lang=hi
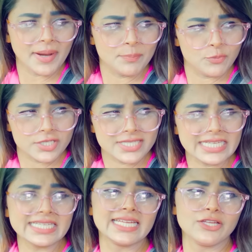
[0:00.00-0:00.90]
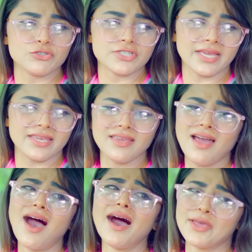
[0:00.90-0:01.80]
बैठ पूरी सीट गीली हो जाएगी
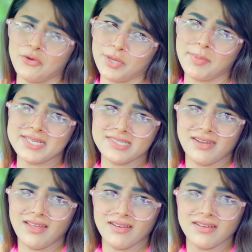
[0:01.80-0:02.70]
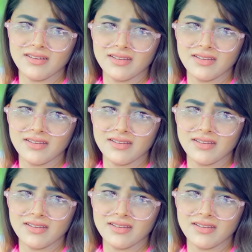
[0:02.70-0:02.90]
आगे होके बैठ जाना